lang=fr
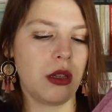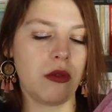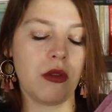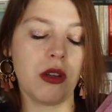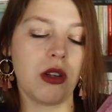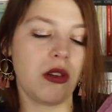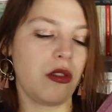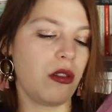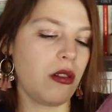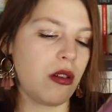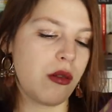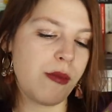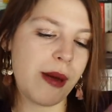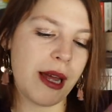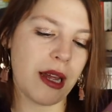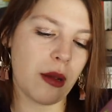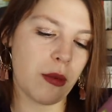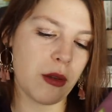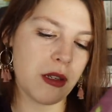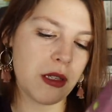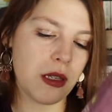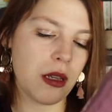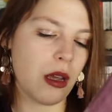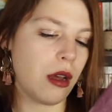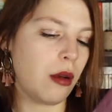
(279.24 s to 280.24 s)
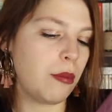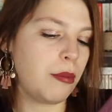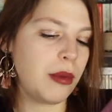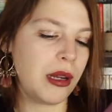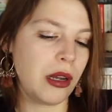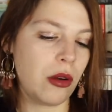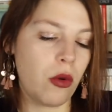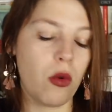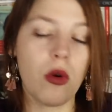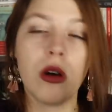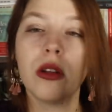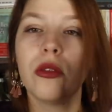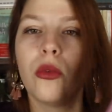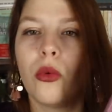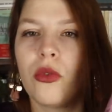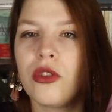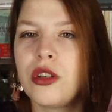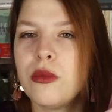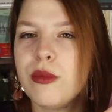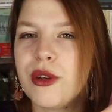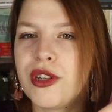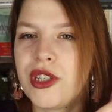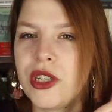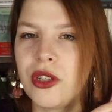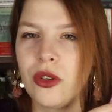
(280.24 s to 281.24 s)
Enfin, je remarque parce qu'il y a un pingouin, donc
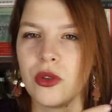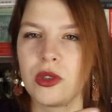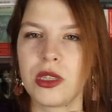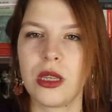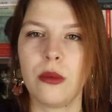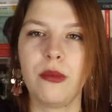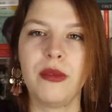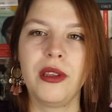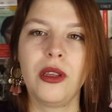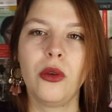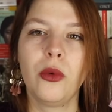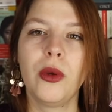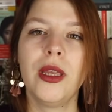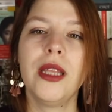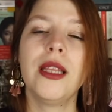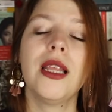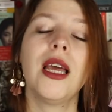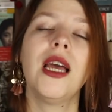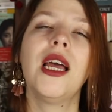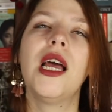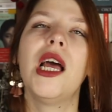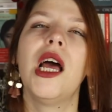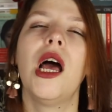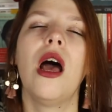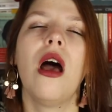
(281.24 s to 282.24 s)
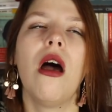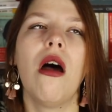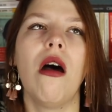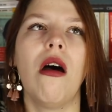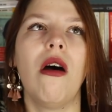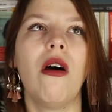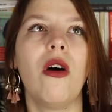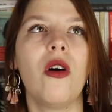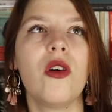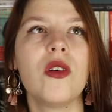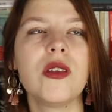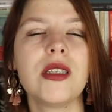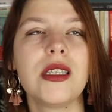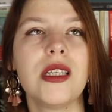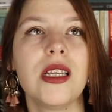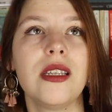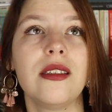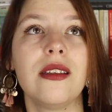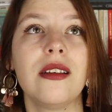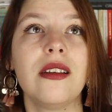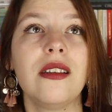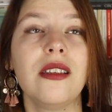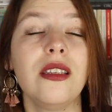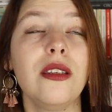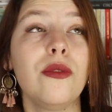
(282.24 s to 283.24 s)
j'imagine que c'est Penguin. Euh, c'est
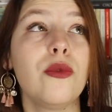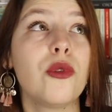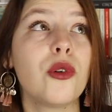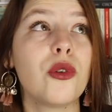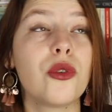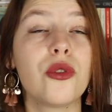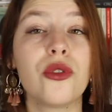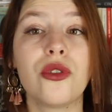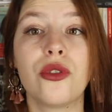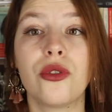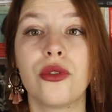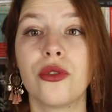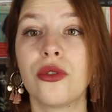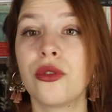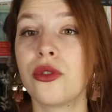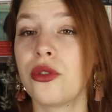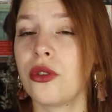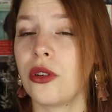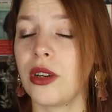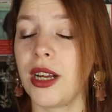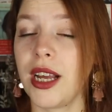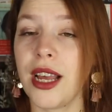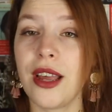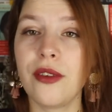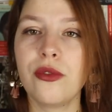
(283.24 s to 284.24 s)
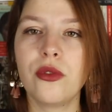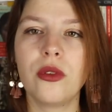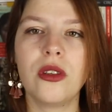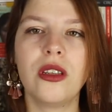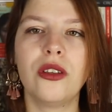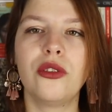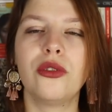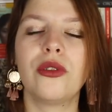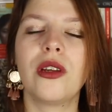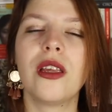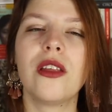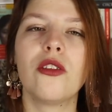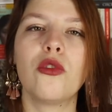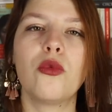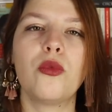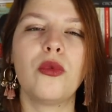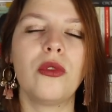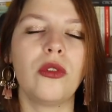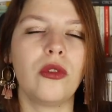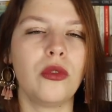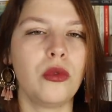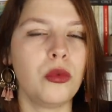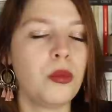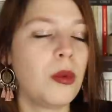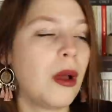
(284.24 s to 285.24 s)
un livre que je, rêve de découvrir depuis
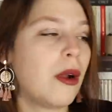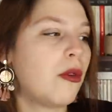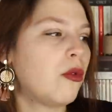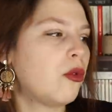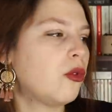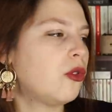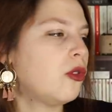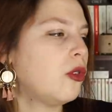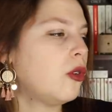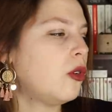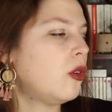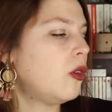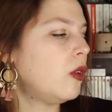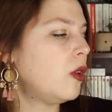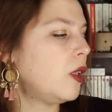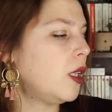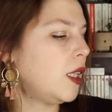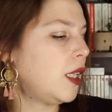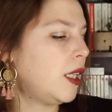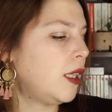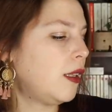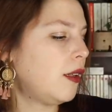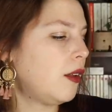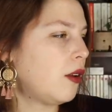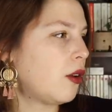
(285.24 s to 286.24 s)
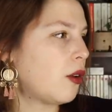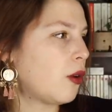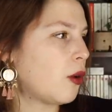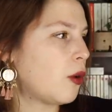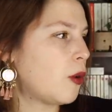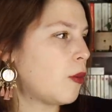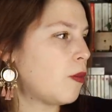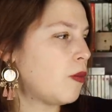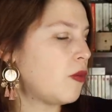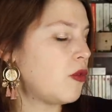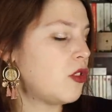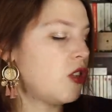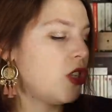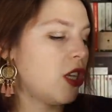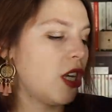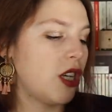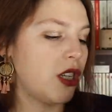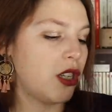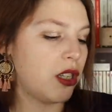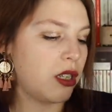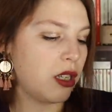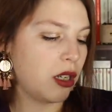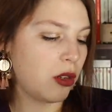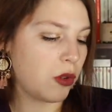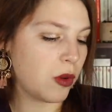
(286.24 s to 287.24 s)
super longtemps et euh, j'ai
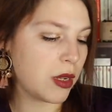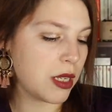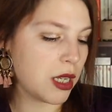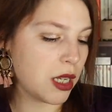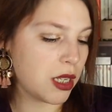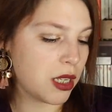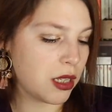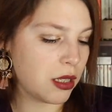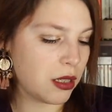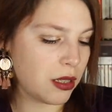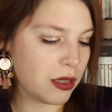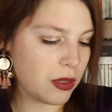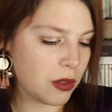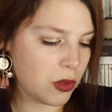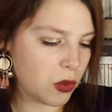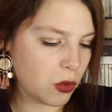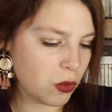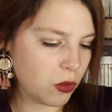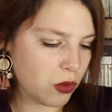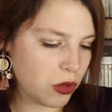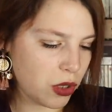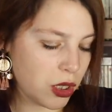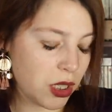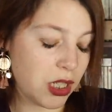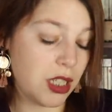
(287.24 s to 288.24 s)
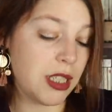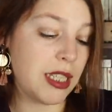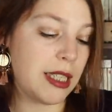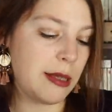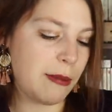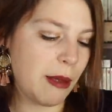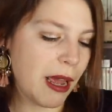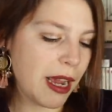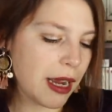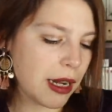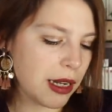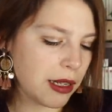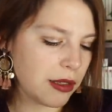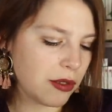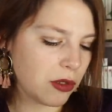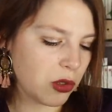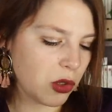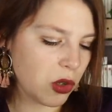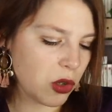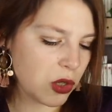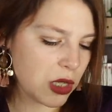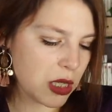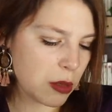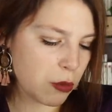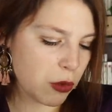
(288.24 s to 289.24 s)
acheté quoi cette édition J'espère qu'elle est
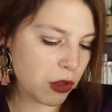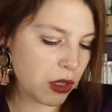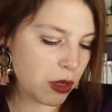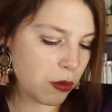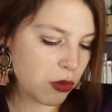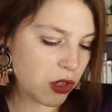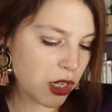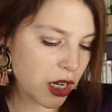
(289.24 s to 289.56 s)
encore disponible.